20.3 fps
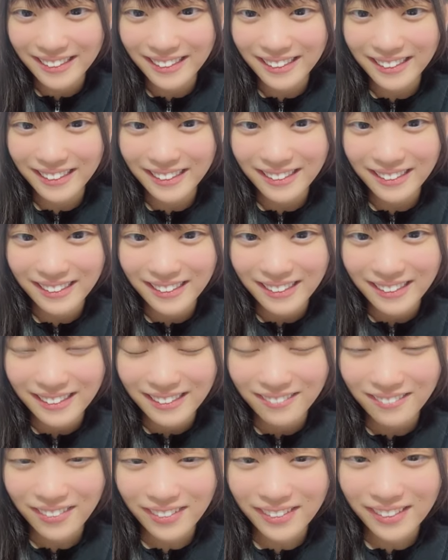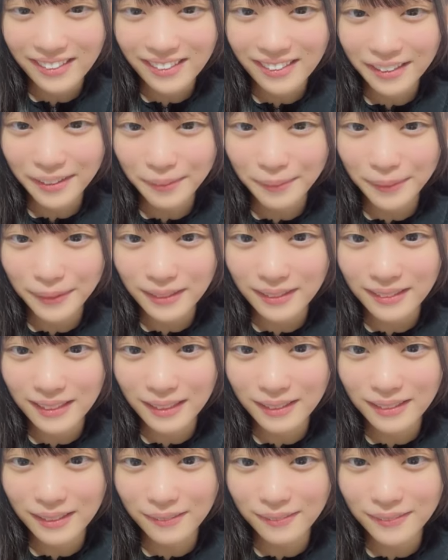ねパネル並べると
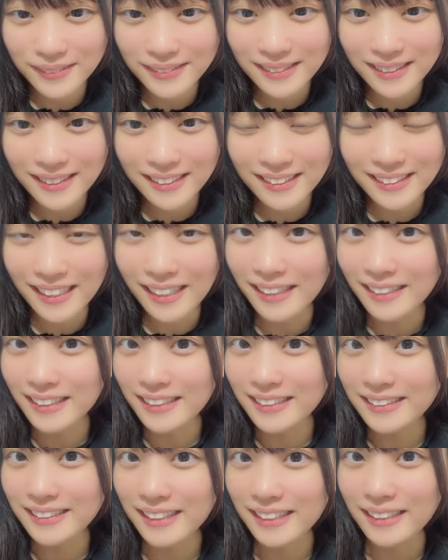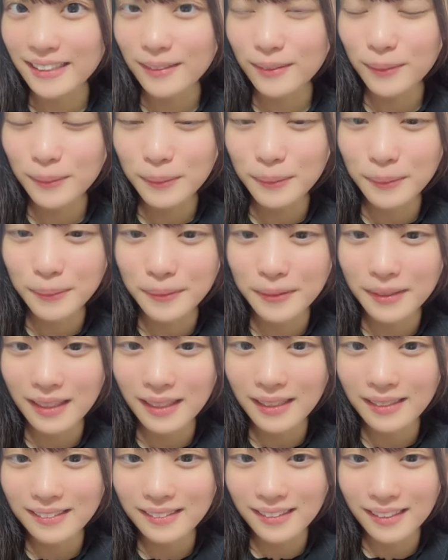だんだん道上がっていくえ確かにどんどん
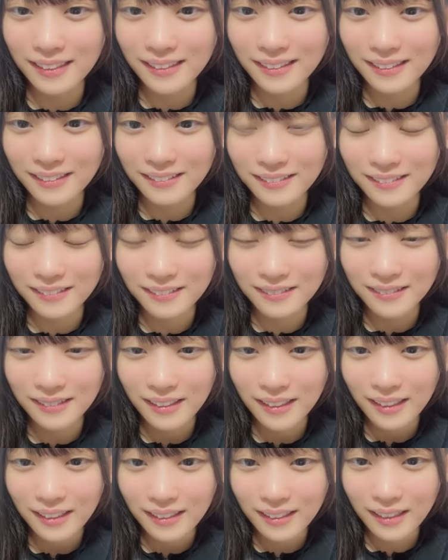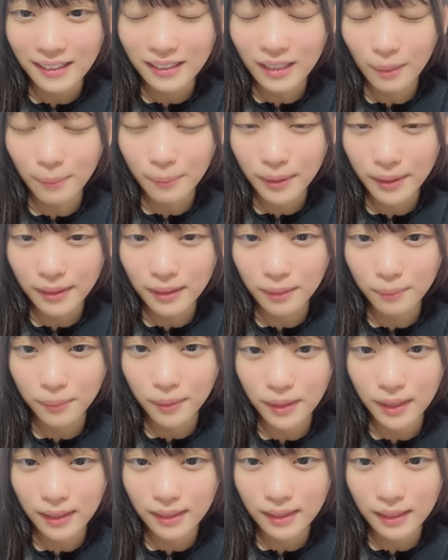垢抜けていくね髪型
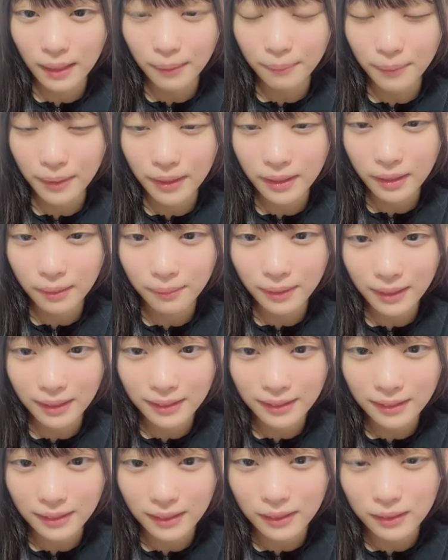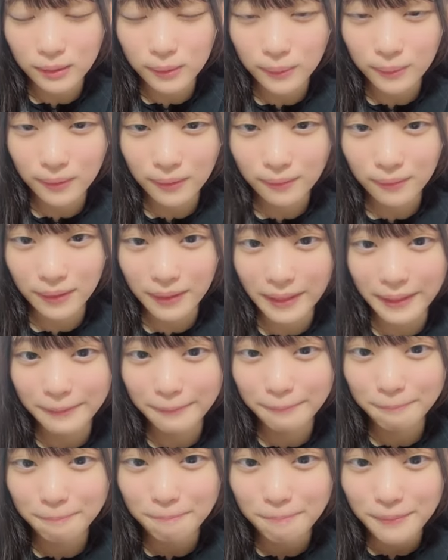も変わったり前髪変わったりしそうだよね
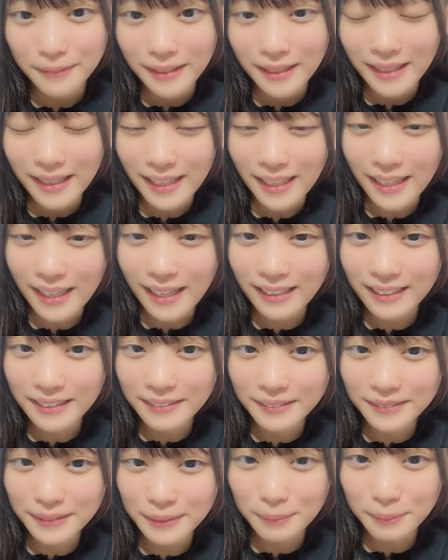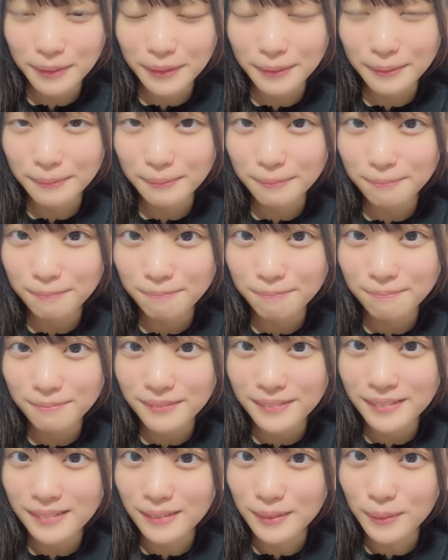えー、楽しみ
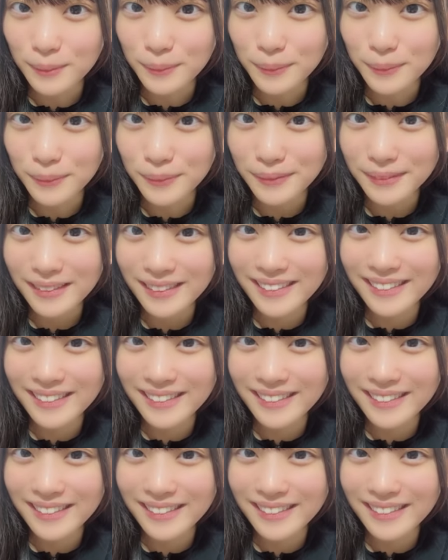そう